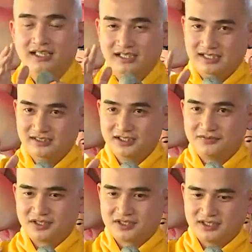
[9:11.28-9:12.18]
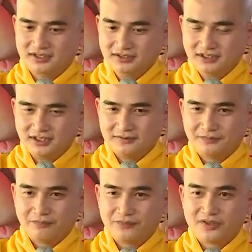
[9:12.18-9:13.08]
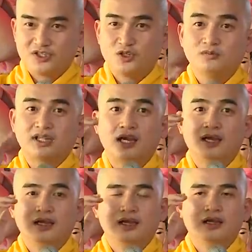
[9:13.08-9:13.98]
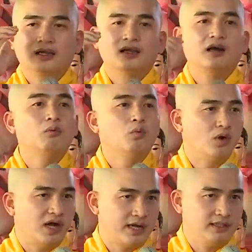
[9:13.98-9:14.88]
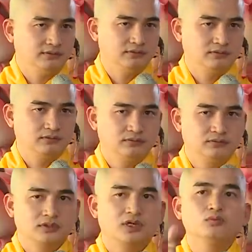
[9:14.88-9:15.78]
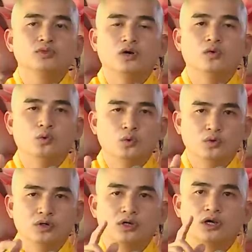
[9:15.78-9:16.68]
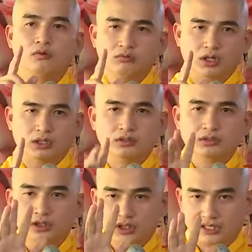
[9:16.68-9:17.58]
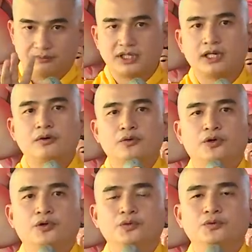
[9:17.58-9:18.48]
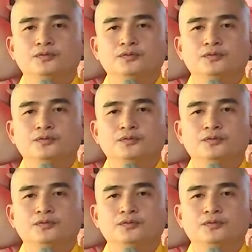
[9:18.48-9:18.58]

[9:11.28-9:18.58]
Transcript: là người Phật tử á, chúng ta không oán, không thù, không hận người làm ta đau khổ.